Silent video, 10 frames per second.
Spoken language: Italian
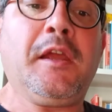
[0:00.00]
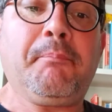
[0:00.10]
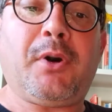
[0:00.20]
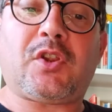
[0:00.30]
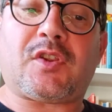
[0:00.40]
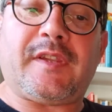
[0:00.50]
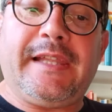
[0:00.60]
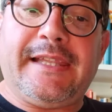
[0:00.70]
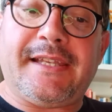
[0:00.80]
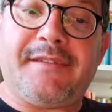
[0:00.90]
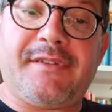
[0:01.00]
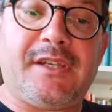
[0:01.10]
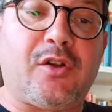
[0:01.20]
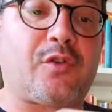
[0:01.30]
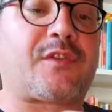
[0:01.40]
bottiglie di
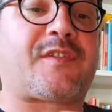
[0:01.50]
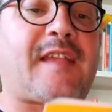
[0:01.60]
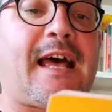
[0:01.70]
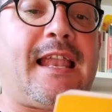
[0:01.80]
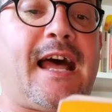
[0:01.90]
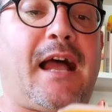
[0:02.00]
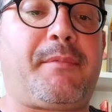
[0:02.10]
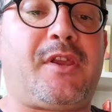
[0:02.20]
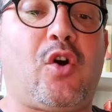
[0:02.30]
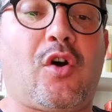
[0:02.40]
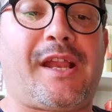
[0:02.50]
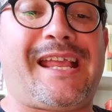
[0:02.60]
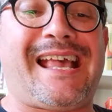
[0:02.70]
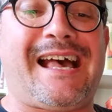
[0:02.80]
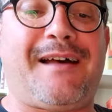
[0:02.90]
vino, salami,
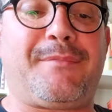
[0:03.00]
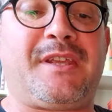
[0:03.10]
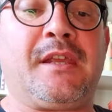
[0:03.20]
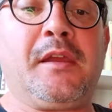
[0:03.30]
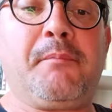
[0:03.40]
origami,